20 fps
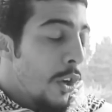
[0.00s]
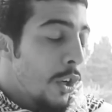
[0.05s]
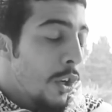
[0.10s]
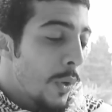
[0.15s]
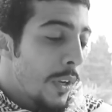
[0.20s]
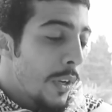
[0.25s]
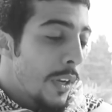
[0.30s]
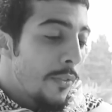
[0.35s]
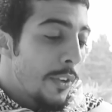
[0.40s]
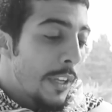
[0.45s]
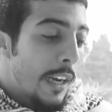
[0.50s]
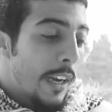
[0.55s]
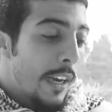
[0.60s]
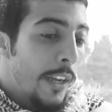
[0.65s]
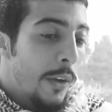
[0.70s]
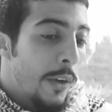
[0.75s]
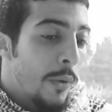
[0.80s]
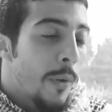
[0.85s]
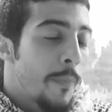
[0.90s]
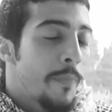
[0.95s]
قلت والله فكره
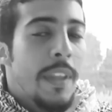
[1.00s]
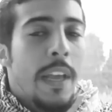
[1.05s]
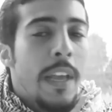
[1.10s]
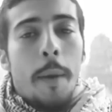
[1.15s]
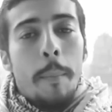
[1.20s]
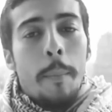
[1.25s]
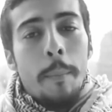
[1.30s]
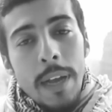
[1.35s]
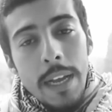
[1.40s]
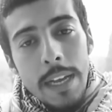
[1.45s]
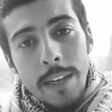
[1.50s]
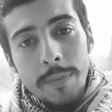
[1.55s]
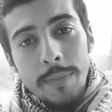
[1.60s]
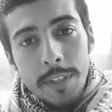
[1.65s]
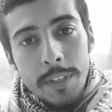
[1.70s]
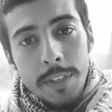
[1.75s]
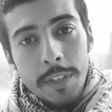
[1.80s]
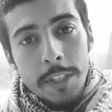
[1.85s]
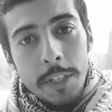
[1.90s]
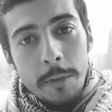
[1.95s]
حلوه ما عرفت
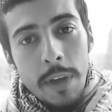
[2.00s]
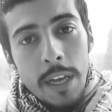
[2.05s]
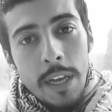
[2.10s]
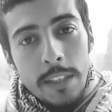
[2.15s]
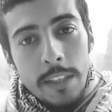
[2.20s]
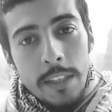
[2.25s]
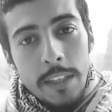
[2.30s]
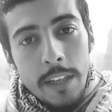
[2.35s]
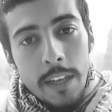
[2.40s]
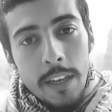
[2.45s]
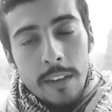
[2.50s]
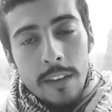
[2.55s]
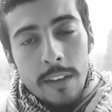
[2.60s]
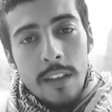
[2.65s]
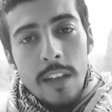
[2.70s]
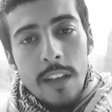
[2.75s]
ايش اجيب هديه